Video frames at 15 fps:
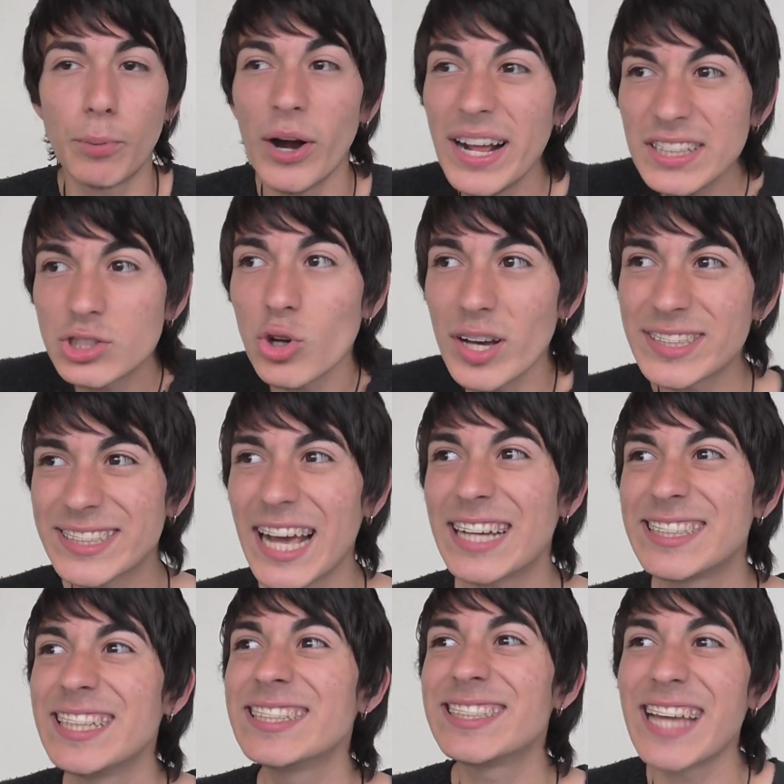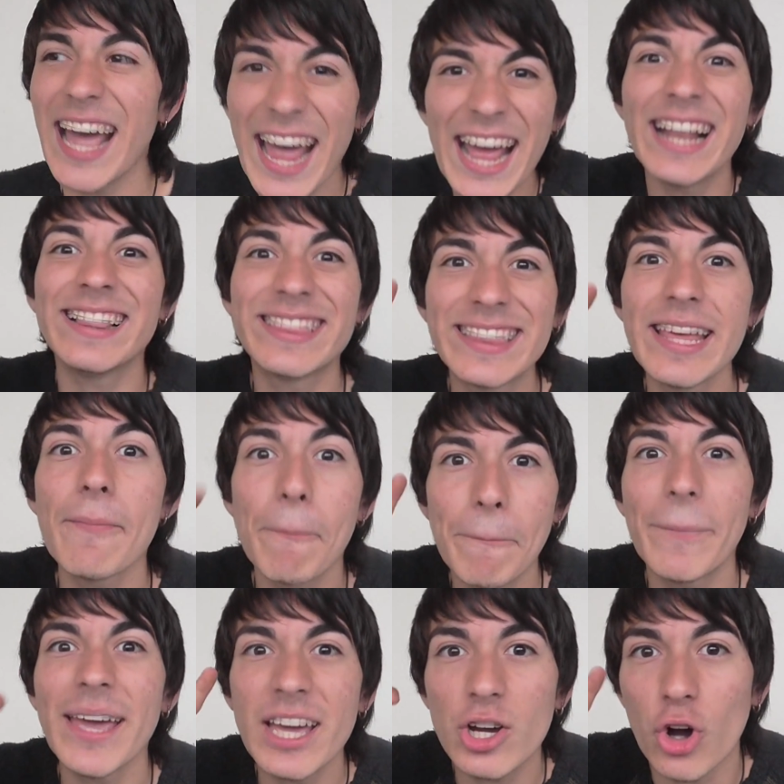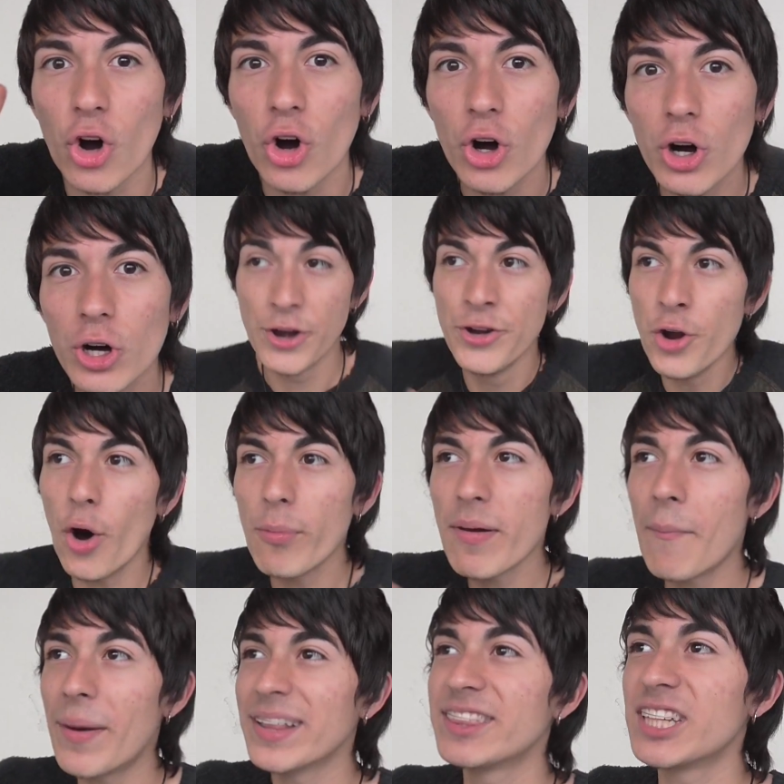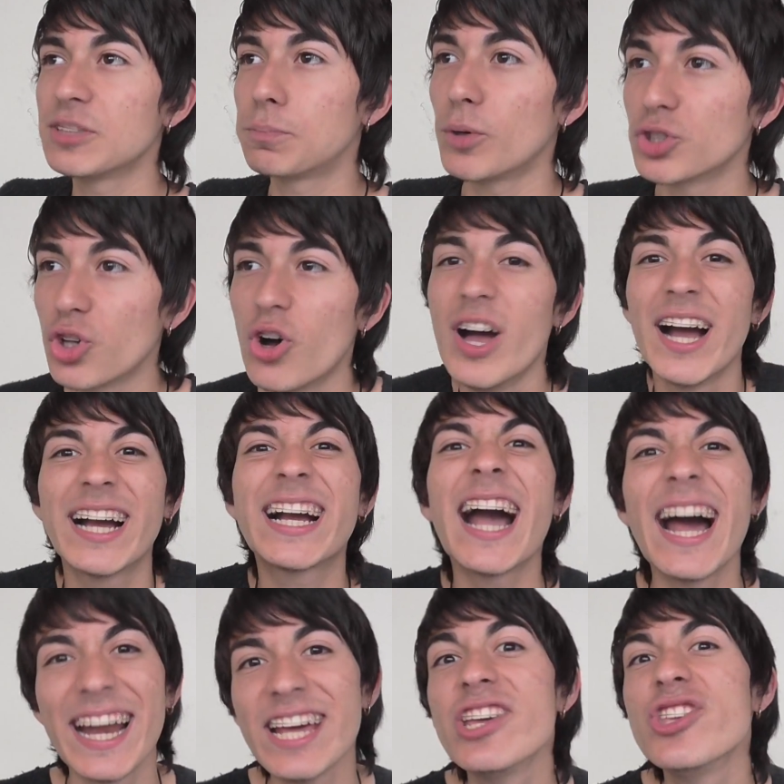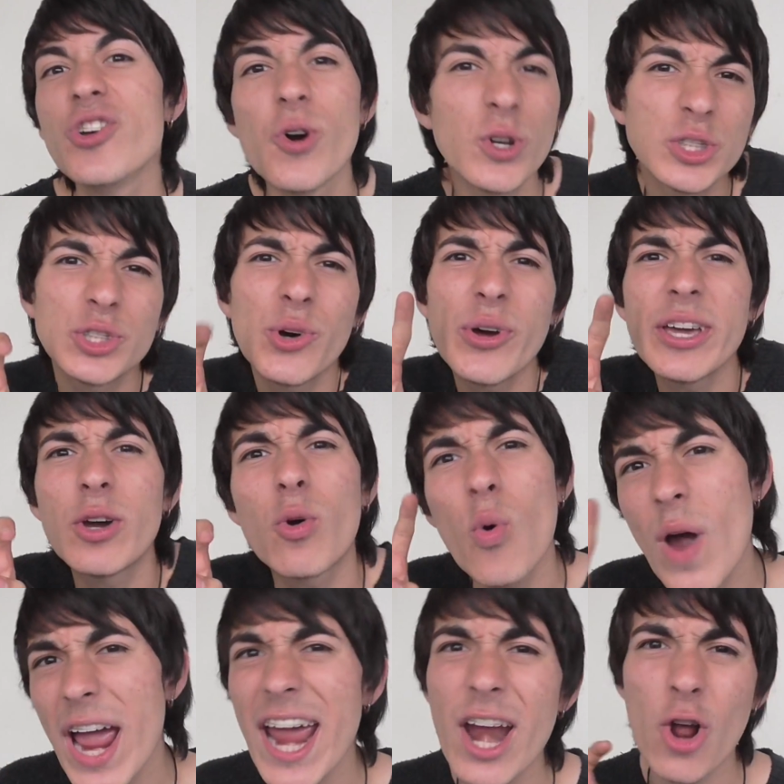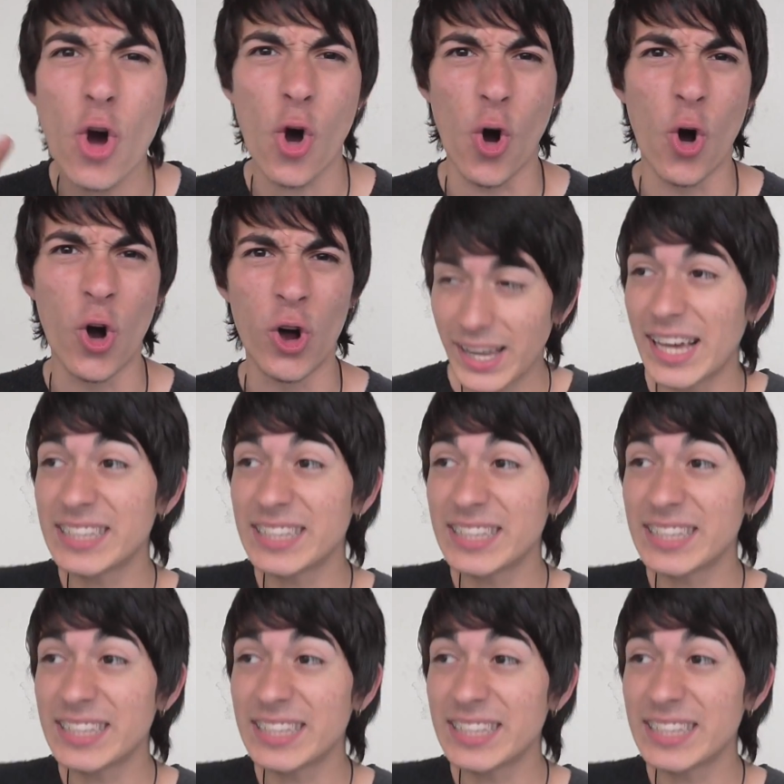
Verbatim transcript: Por eso es que existe el típico novio, amante, esposo, cariñoso y cuero.